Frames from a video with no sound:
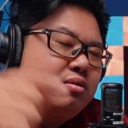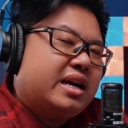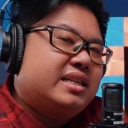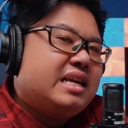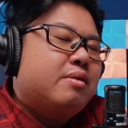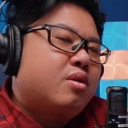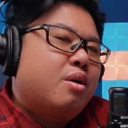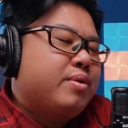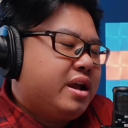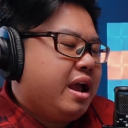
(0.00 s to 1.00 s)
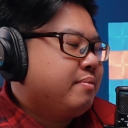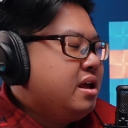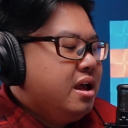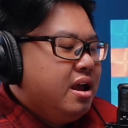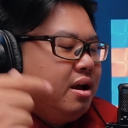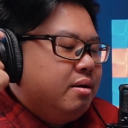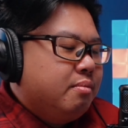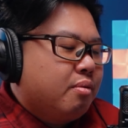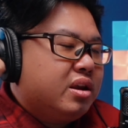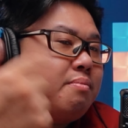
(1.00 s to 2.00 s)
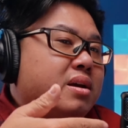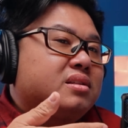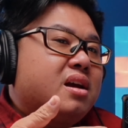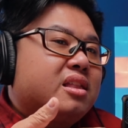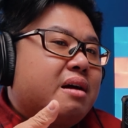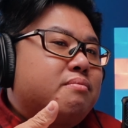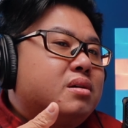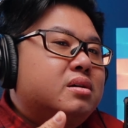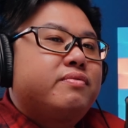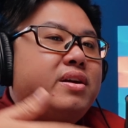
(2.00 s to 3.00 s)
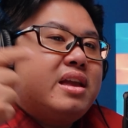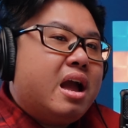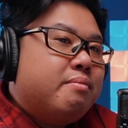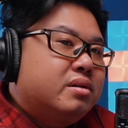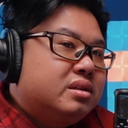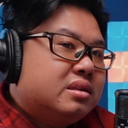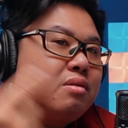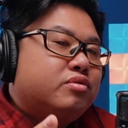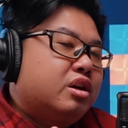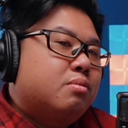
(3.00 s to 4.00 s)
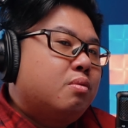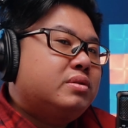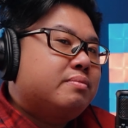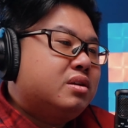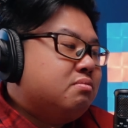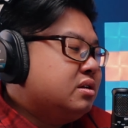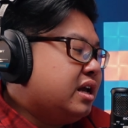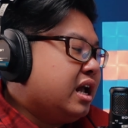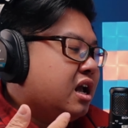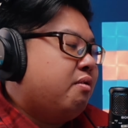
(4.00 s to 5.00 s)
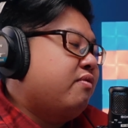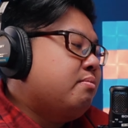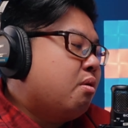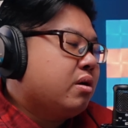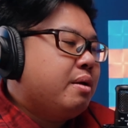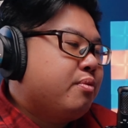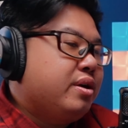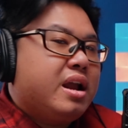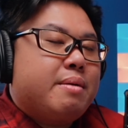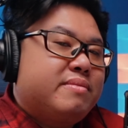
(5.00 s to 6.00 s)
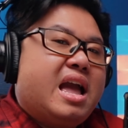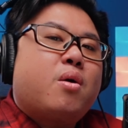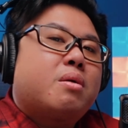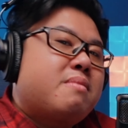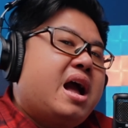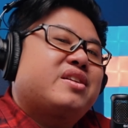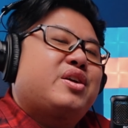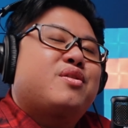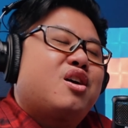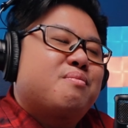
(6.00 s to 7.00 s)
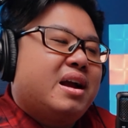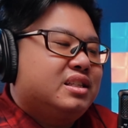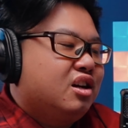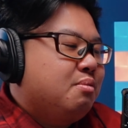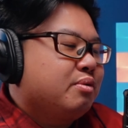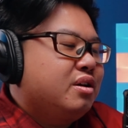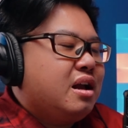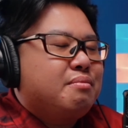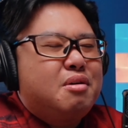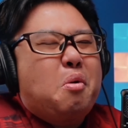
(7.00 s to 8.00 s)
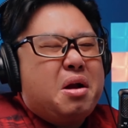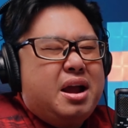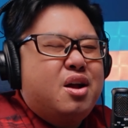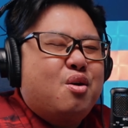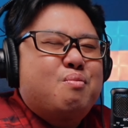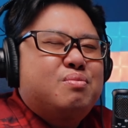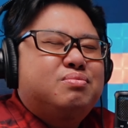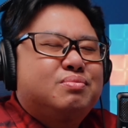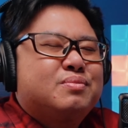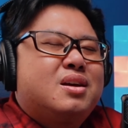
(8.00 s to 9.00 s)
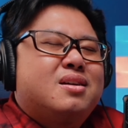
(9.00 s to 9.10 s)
sẽ nói luôn tại sao có preamp một chiếc mix C80 với giá 16 triệu 490 ngàn cộng với một cái preamp giá khoảng 3 triệu thôi bạn sẽ có một chiếc âm ok nó cũng